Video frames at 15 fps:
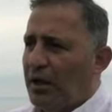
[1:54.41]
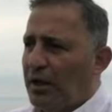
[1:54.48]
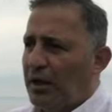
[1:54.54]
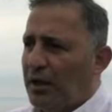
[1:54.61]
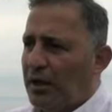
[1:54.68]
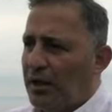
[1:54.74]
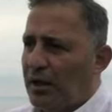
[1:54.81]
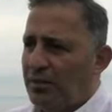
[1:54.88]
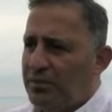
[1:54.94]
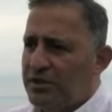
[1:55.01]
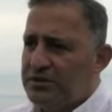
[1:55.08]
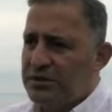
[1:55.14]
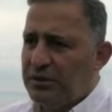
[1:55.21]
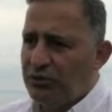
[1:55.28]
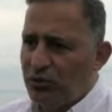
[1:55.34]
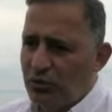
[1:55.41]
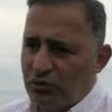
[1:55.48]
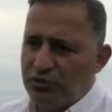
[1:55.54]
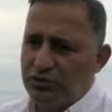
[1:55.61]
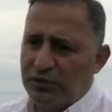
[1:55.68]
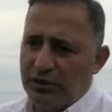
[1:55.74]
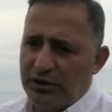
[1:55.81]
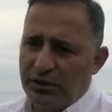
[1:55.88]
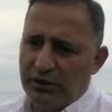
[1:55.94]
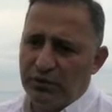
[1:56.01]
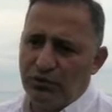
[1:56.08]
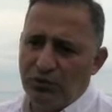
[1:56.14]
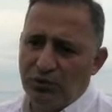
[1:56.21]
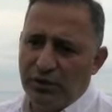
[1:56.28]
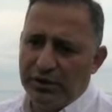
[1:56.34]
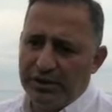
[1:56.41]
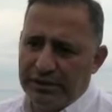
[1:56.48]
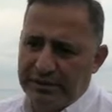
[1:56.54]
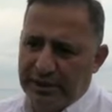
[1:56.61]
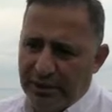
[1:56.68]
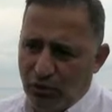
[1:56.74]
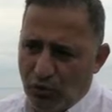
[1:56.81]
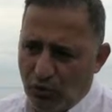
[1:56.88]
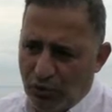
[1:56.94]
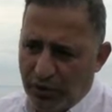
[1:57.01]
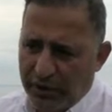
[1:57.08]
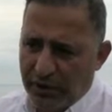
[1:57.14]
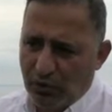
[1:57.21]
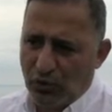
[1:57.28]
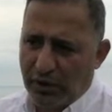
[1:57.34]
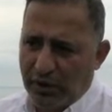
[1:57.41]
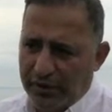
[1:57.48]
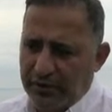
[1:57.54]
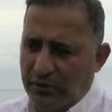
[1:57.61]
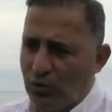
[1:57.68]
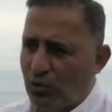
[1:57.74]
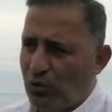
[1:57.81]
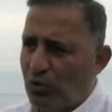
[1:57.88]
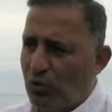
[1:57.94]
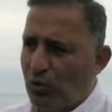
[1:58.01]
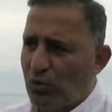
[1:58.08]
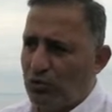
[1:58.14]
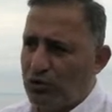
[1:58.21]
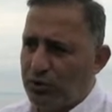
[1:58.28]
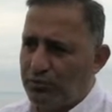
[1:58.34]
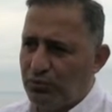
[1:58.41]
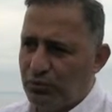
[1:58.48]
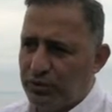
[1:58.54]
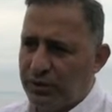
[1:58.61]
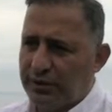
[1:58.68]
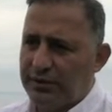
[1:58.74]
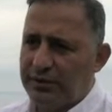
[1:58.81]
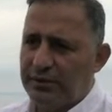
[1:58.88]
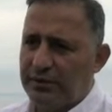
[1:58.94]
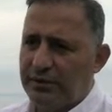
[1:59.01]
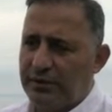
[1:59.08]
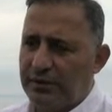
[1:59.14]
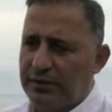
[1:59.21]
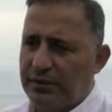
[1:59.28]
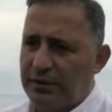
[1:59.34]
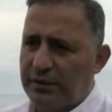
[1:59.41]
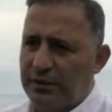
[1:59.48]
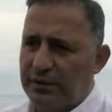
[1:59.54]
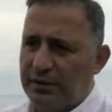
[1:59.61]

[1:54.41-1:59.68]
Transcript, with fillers: E, biz de diyoruz ki dünyada tek örneği olan Hong Kong'da bulunan e,